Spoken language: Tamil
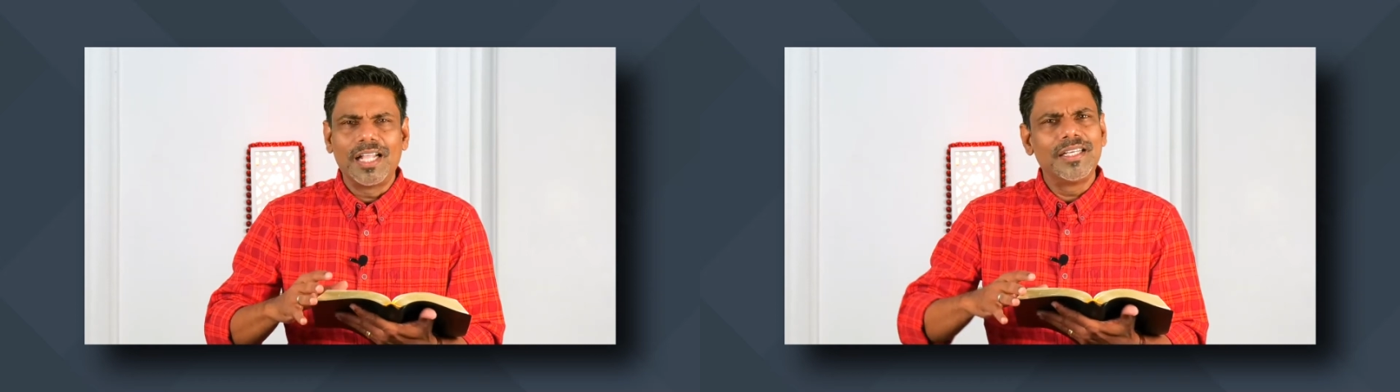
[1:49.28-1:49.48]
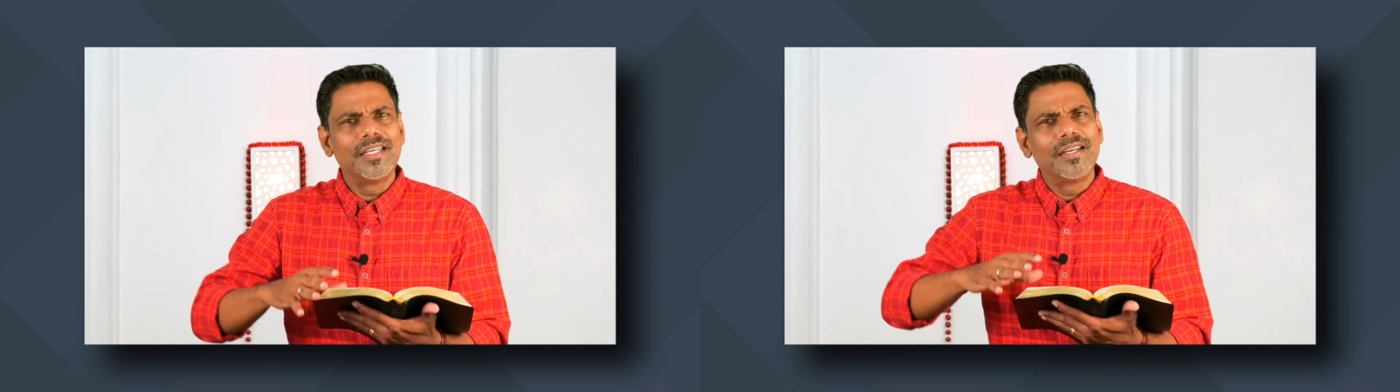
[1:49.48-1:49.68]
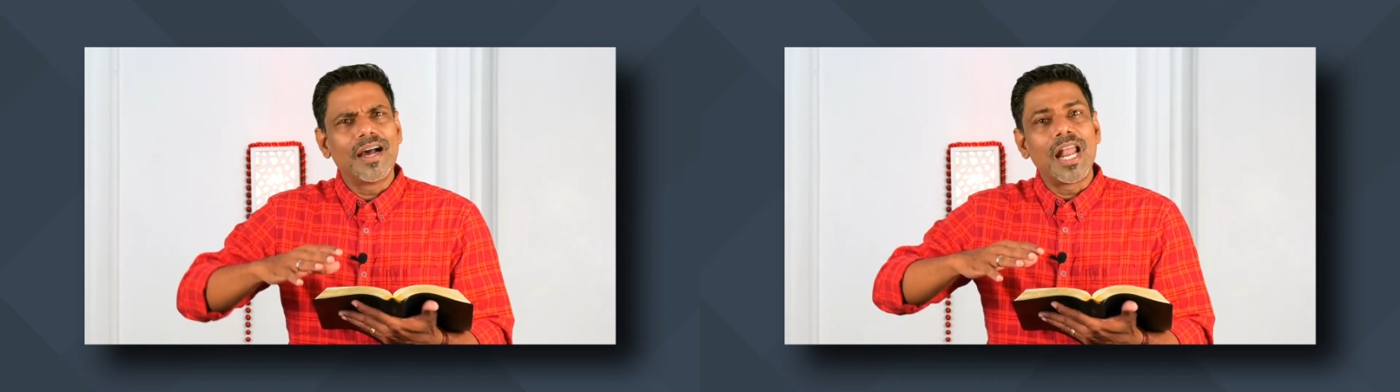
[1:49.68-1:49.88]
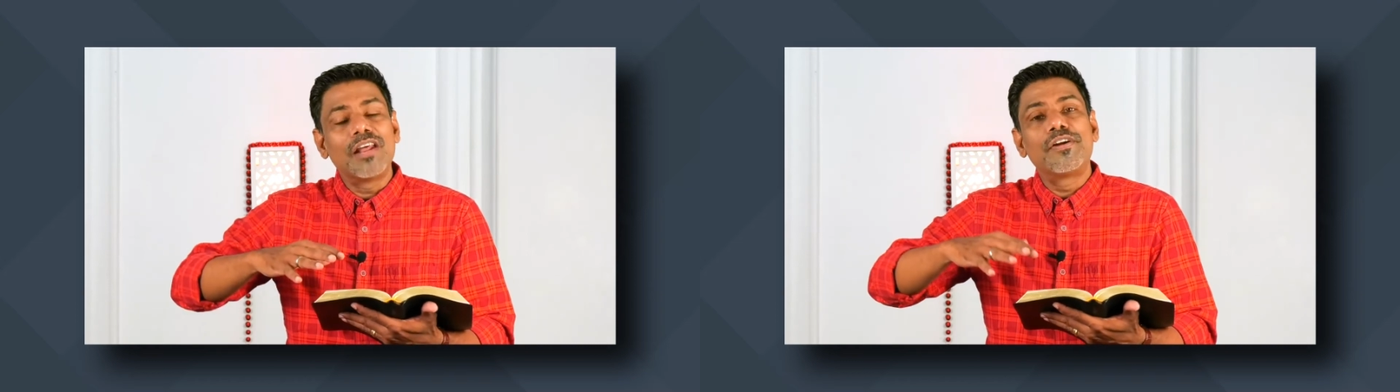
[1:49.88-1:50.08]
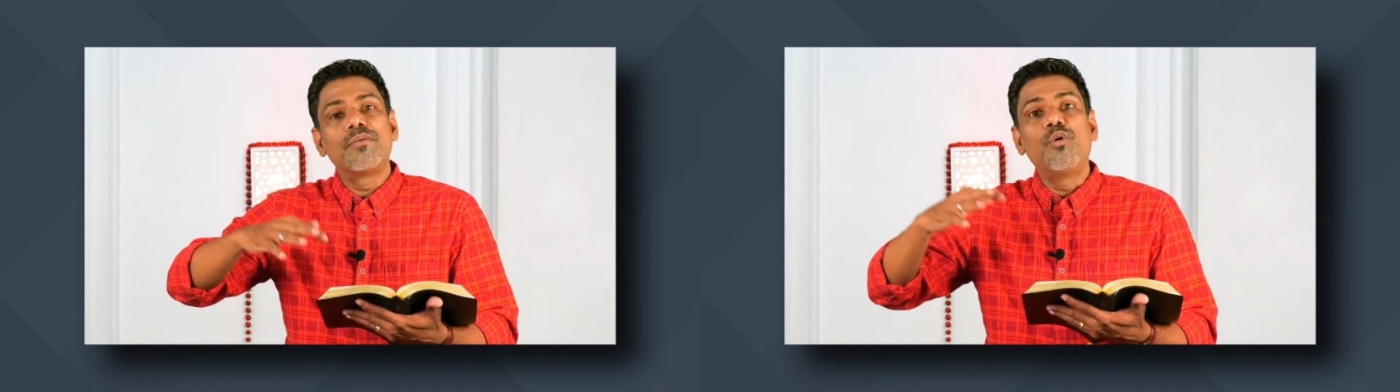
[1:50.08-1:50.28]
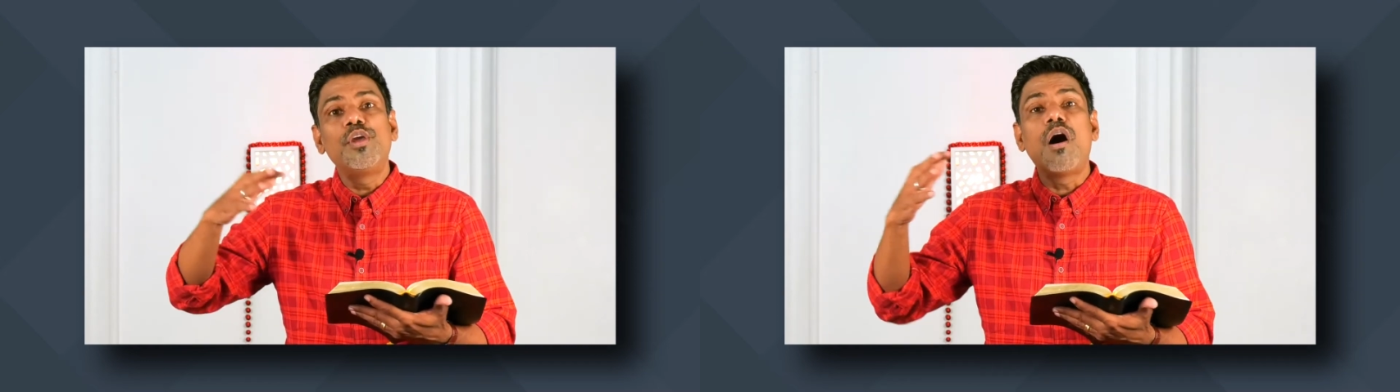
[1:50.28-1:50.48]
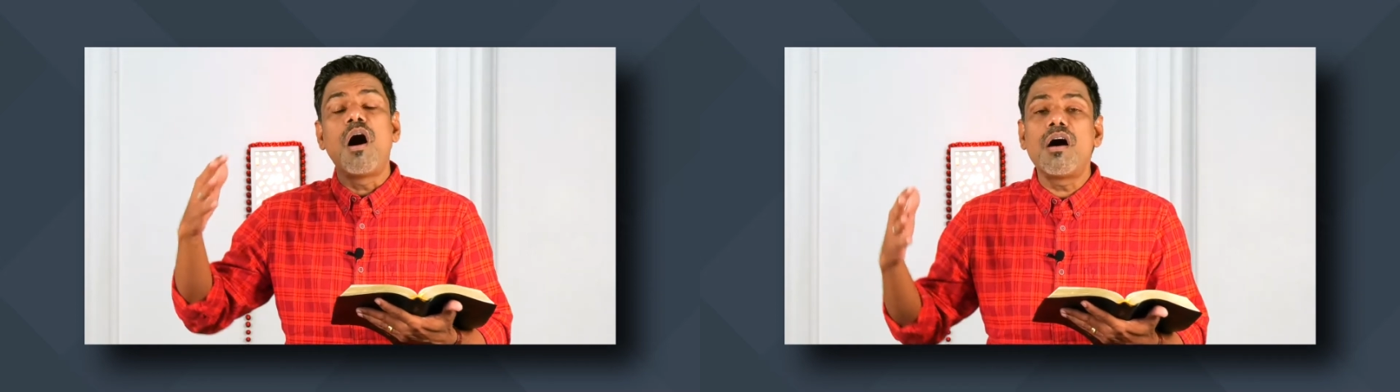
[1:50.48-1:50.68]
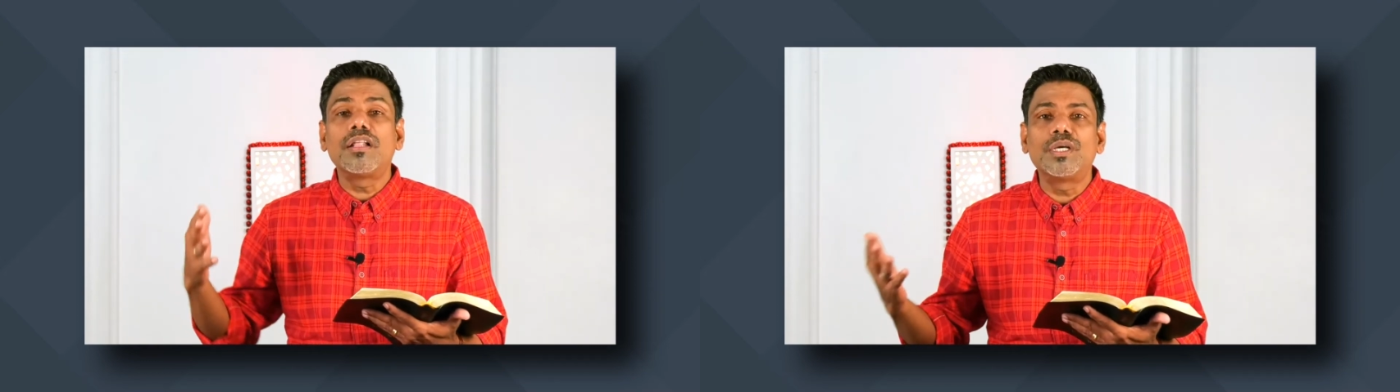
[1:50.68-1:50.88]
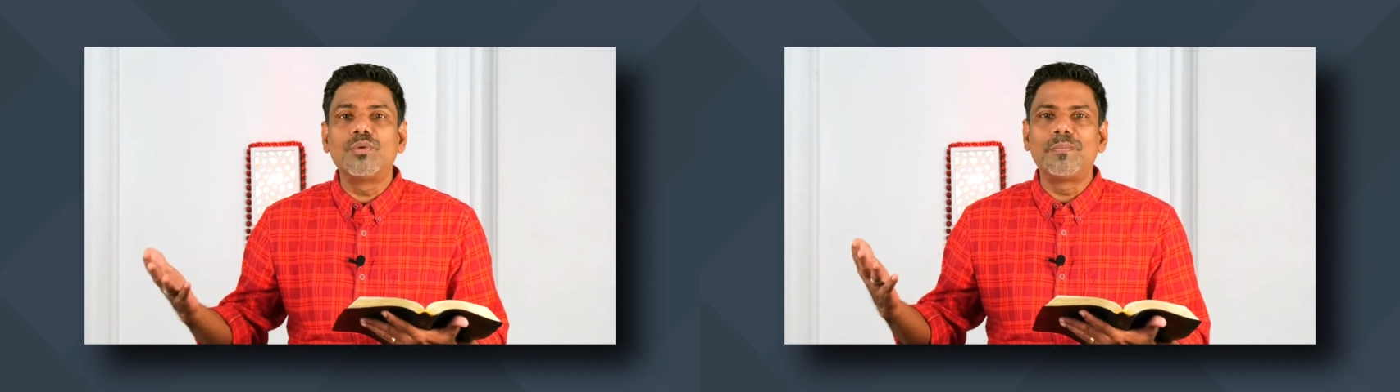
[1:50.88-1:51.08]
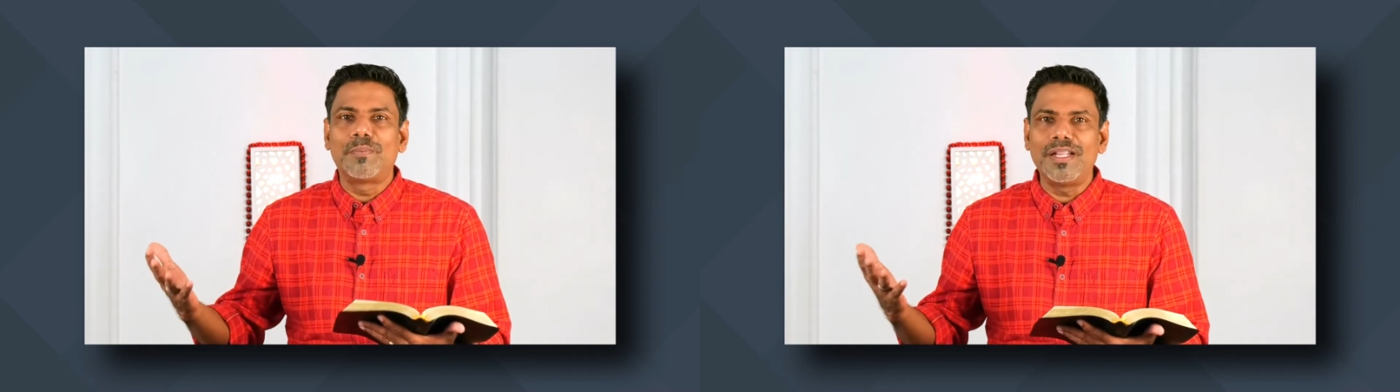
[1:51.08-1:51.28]
அது அளவிட முடியாத
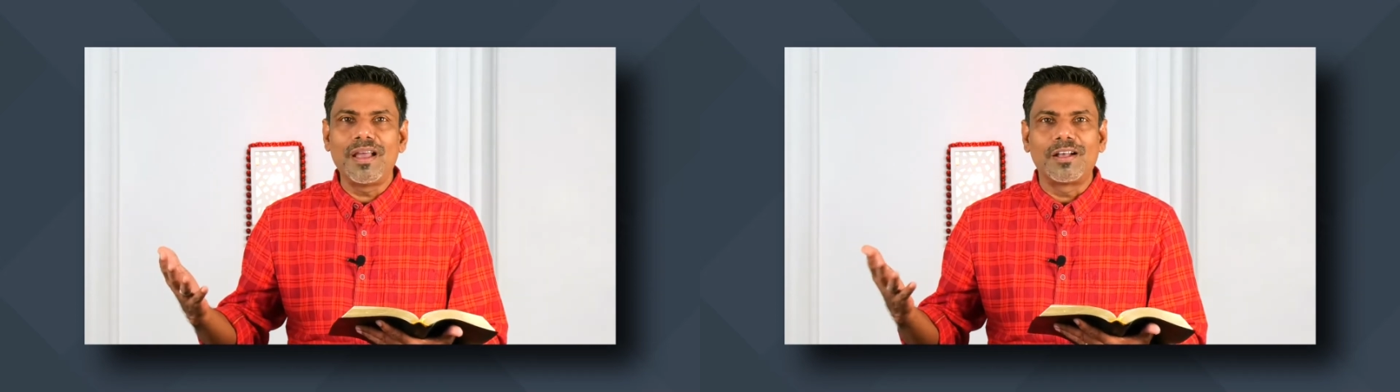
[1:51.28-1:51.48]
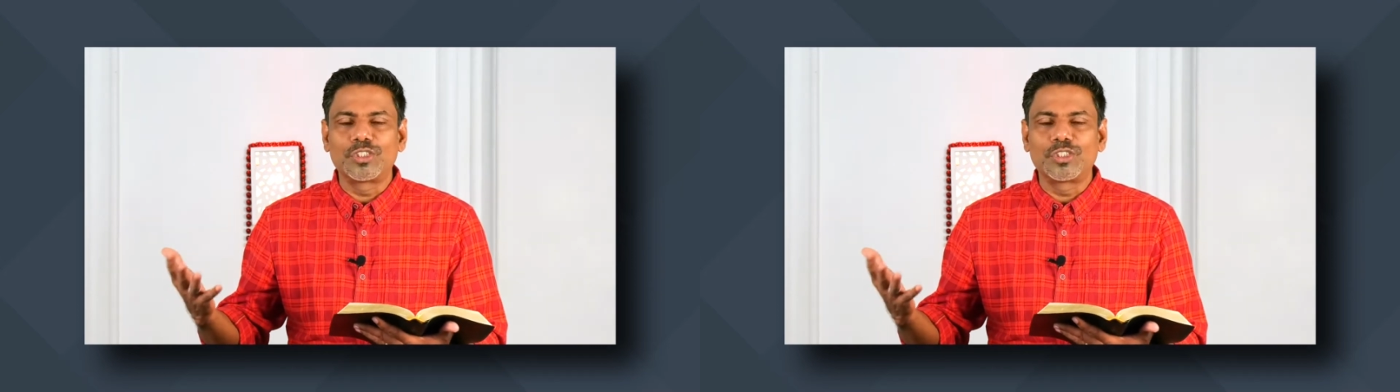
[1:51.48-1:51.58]
ஒரு பெரிய